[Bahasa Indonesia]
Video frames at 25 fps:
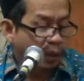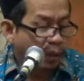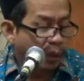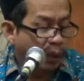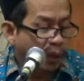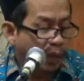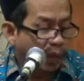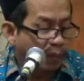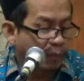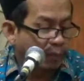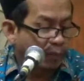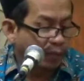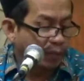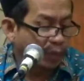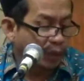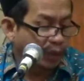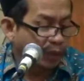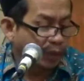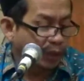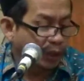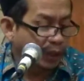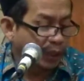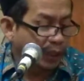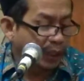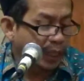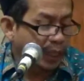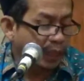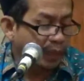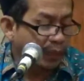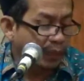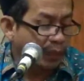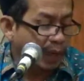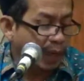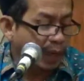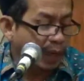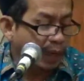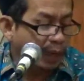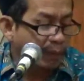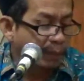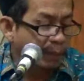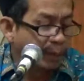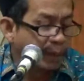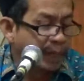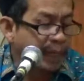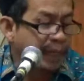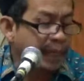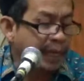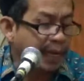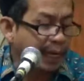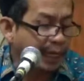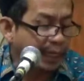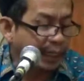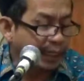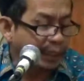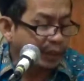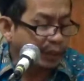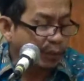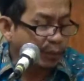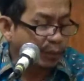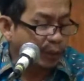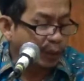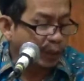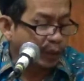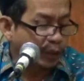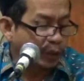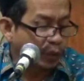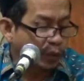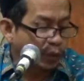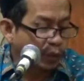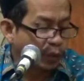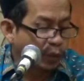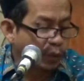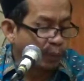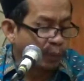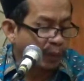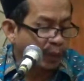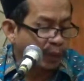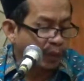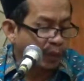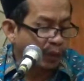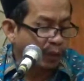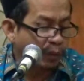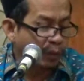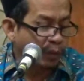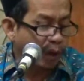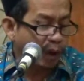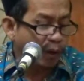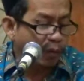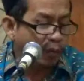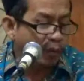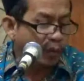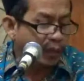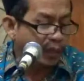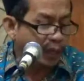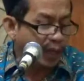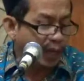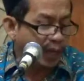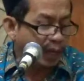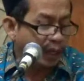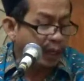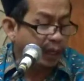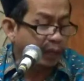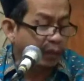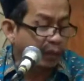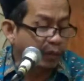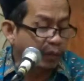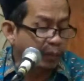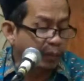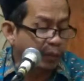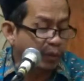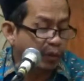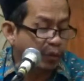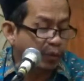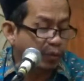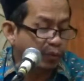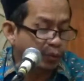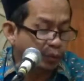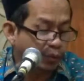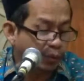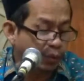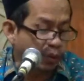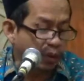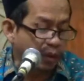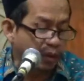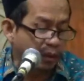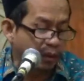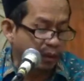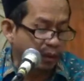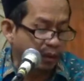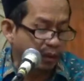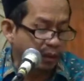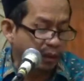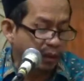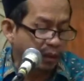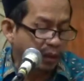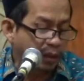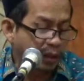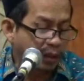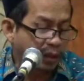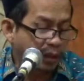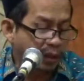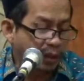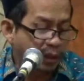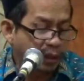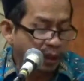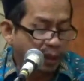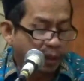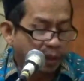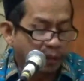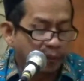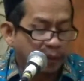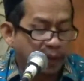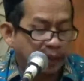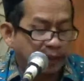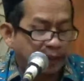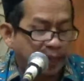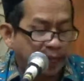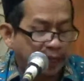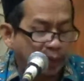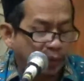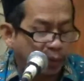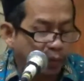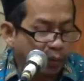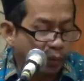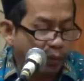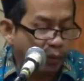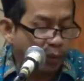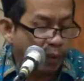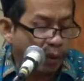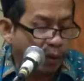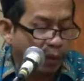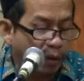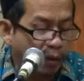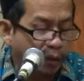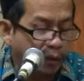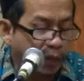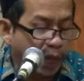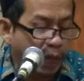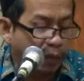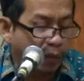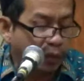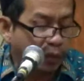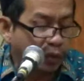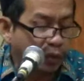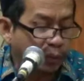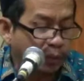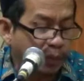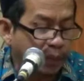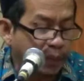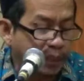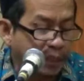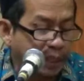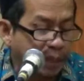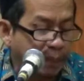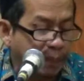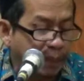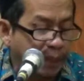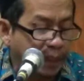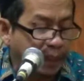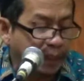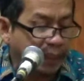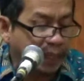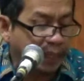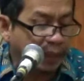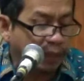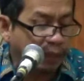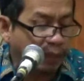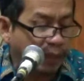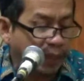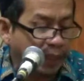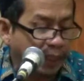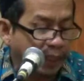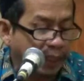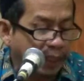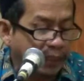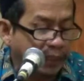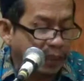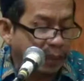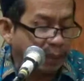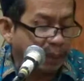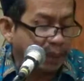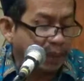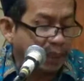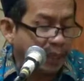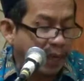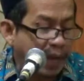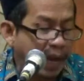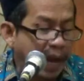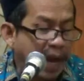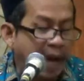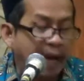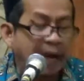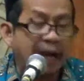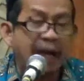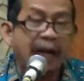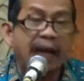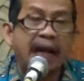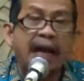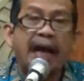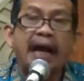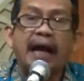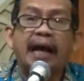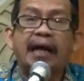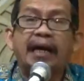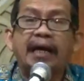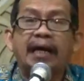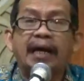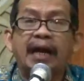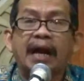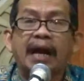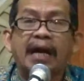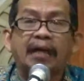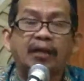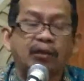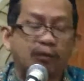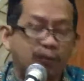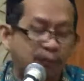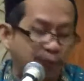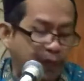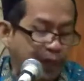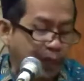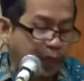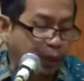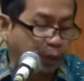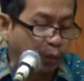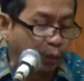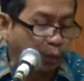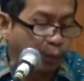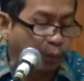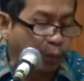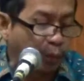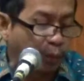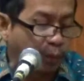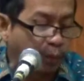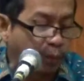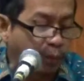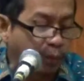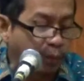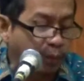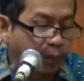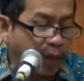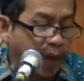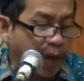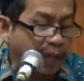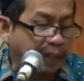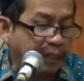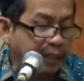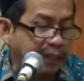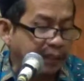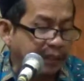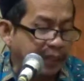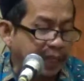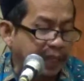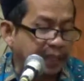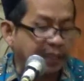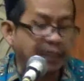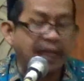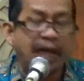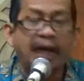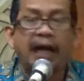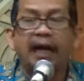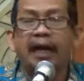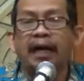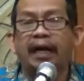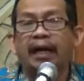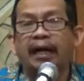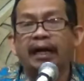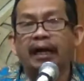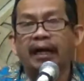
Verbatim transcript: Walam nusot lan ora benerake sapa ingsun hum ing kono maulia ing kono para rusul. Fatakulu mongko dawuh sapa zabaniyatu malaikat zabaniyah al an la yufidukum al jazak